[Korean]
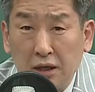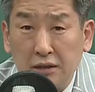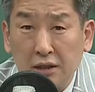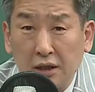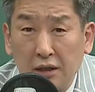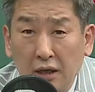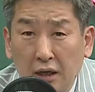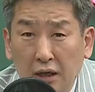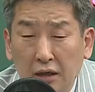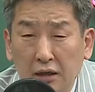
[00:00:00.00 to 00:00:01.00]
가져야
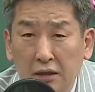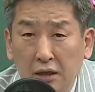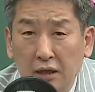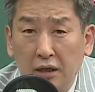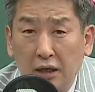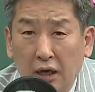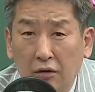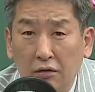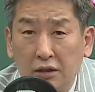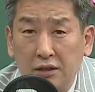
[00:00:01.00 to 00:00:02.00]
된다 이런 얘기가
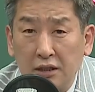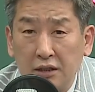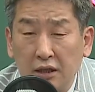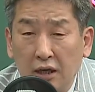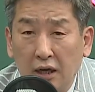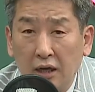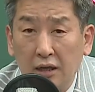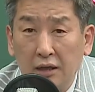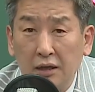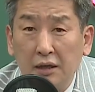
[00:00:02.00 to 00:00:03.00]
나오는 것 자체가
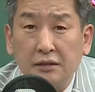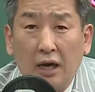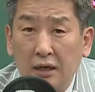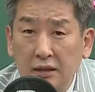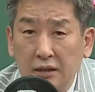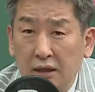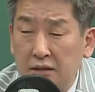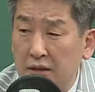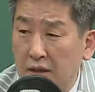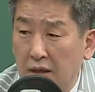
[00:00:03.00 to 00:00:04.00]

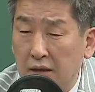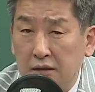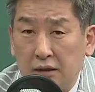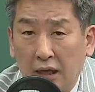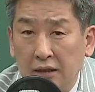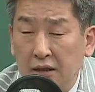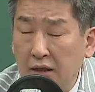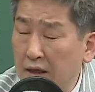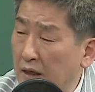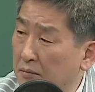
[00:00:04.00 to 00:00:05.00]
작년같이
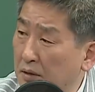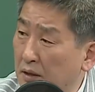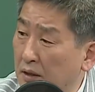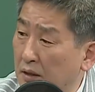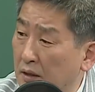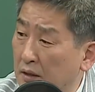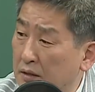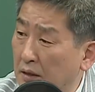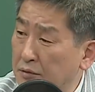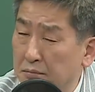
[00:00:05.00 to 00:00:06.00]
단기간에
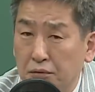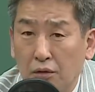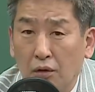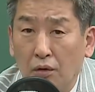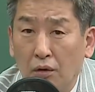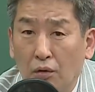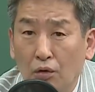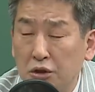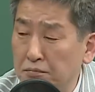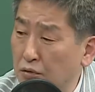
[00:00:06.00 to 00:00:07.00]
뭐30%
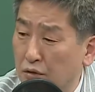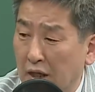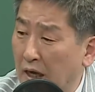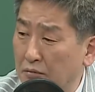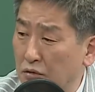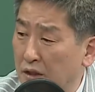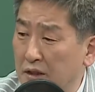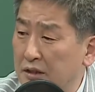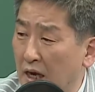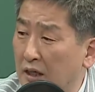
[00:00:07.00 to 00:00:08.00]
50% 따블
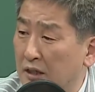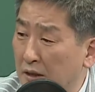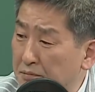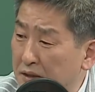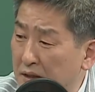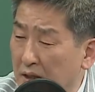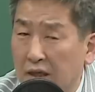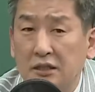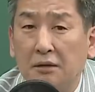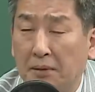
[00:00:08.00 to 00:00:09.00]
이런 장은
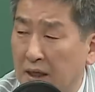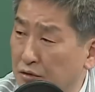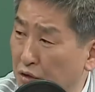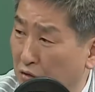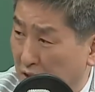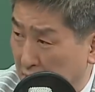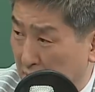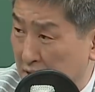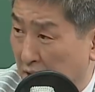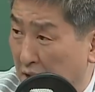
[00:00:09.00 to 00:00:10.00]
없으니까 이제 배당주에 관심
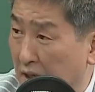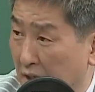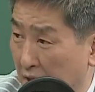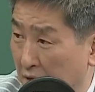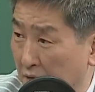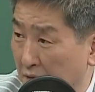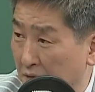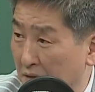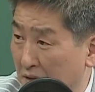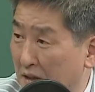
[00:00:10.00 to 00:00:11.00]
가져야 되는 거 아니에요?
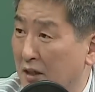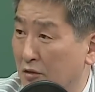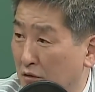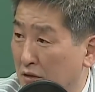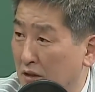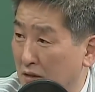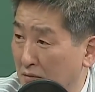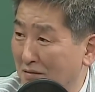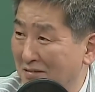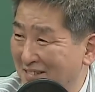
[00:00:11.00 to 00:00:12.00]
그렇게도 네,
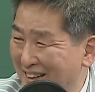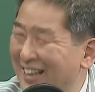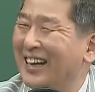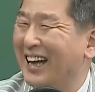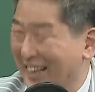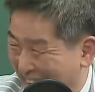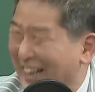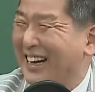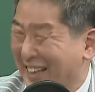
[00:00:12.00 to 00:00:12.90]
제가 말씀드렸던 내용도